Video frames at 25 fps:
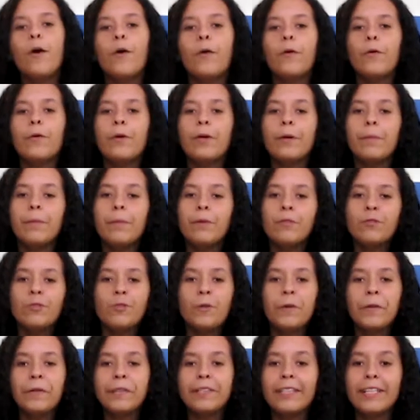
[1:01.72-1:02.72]
O irmão
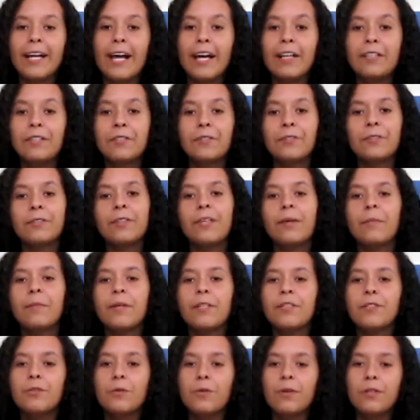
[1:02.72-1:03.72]
João Andrade,
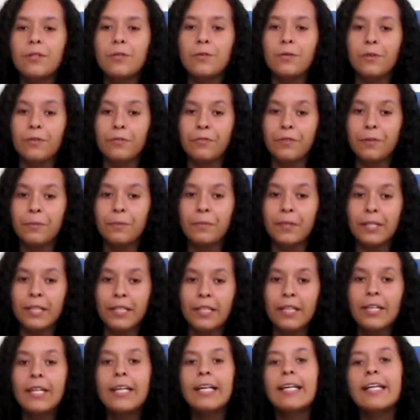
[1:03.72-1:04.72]
juntamente com a sua
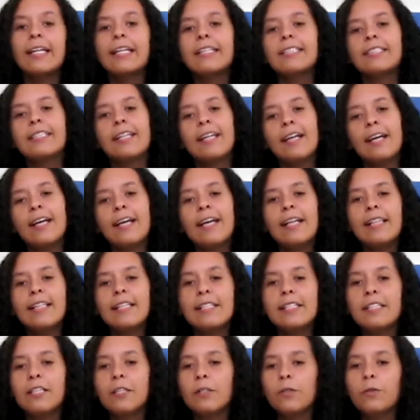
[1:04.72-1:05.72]
família, estará
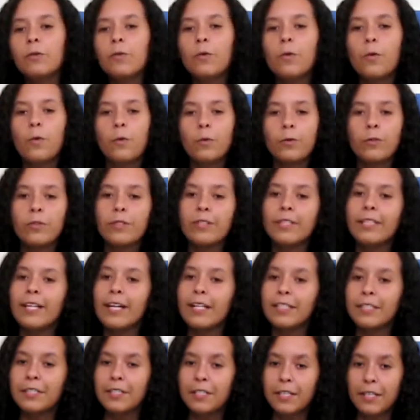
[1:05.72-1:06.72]
realizando um culto de
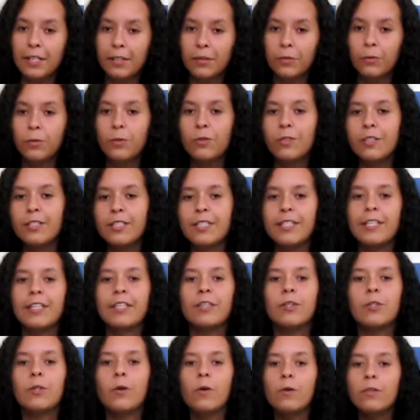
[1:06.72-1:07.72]
gratidão no
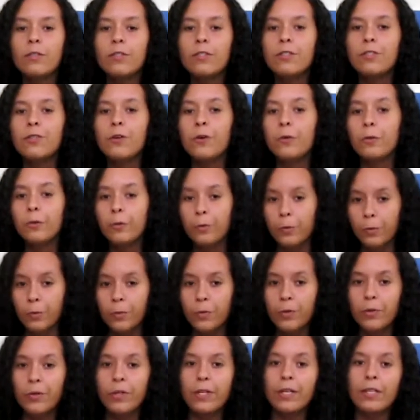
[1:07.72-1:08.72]
dia 12 de
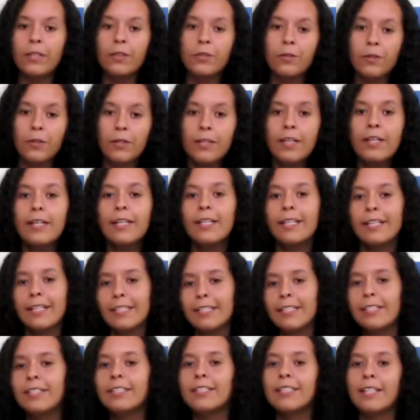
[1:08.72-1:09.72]
outubro e toda a
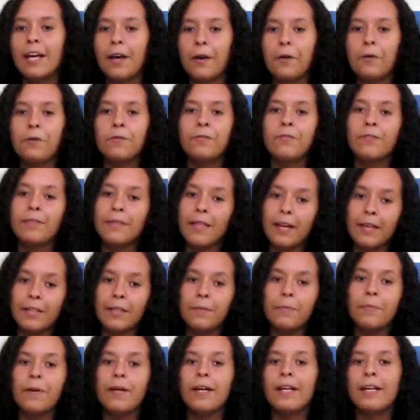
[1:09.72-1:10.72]
igreja está
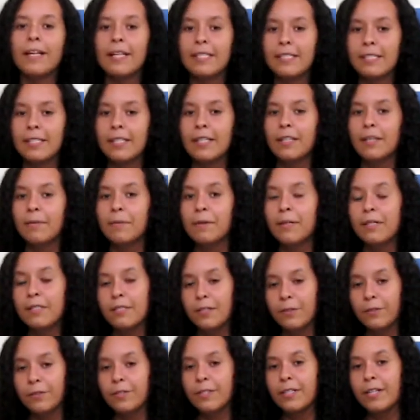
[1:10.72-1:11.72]
convidada para essa
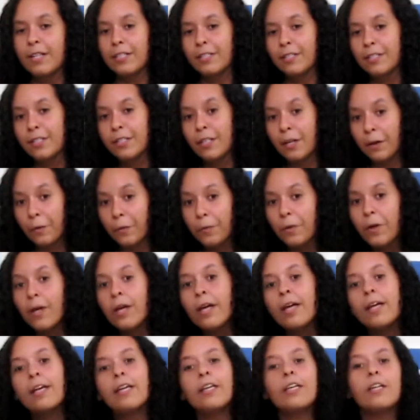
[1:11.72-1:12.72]
celebração de gratidão
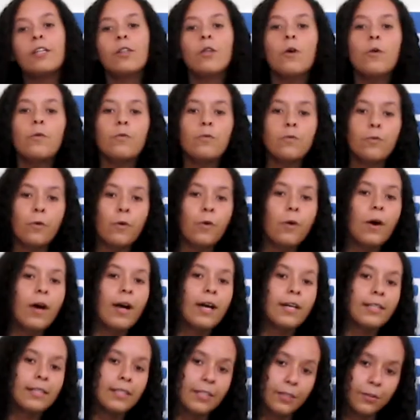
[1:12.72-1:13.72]
e louvor
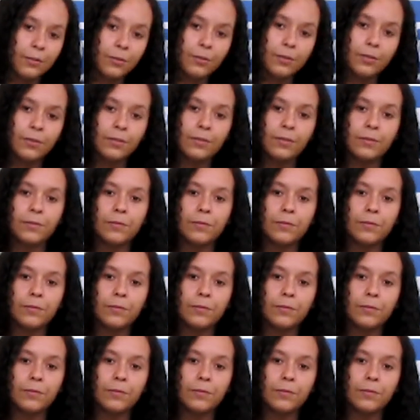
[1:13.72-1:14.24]
a Deus.